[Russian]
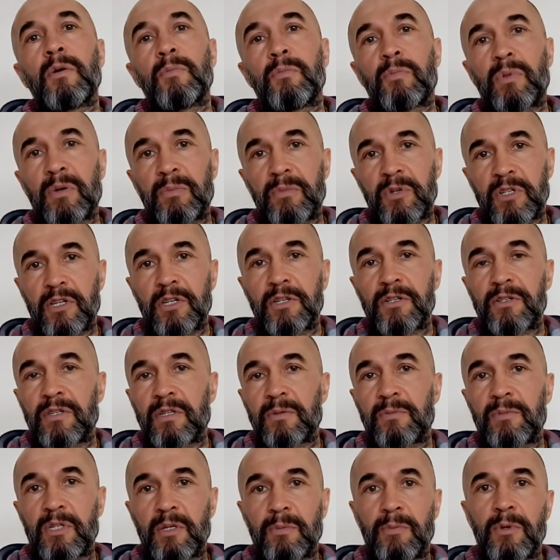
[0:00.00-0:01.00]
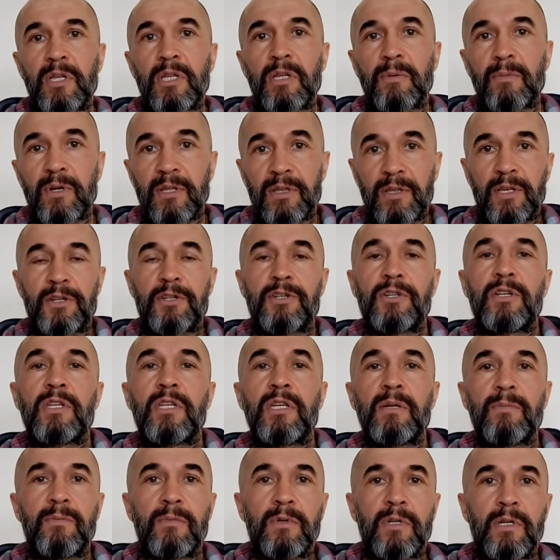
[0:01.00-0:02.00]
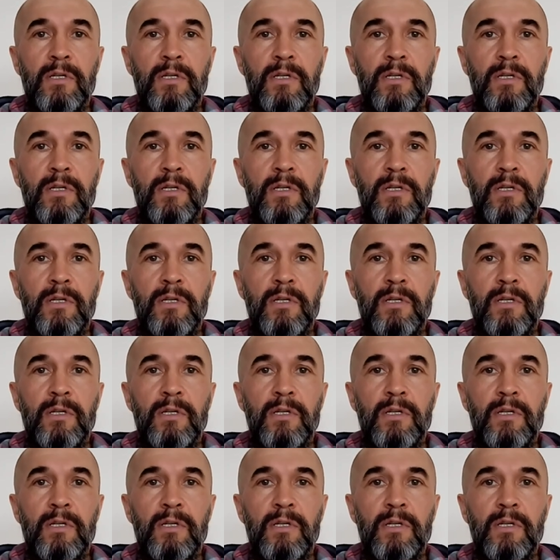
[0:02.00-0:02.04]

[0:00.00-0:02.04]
по межличным семейным отношениям.